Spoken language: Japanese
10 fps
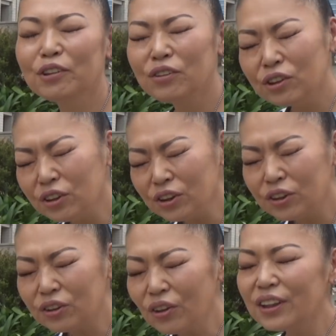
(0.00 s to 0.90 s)
もう
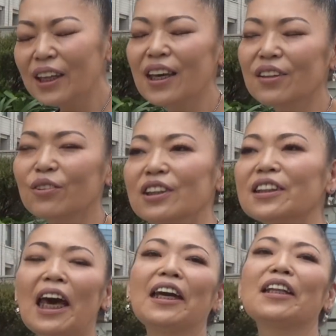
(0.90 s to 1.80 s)
ずっと痛いのに
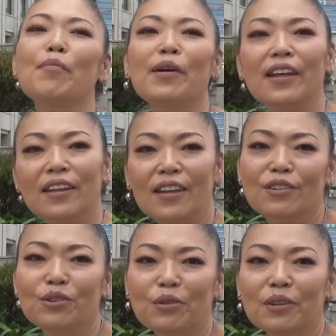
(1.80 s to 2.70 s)
苛まれている状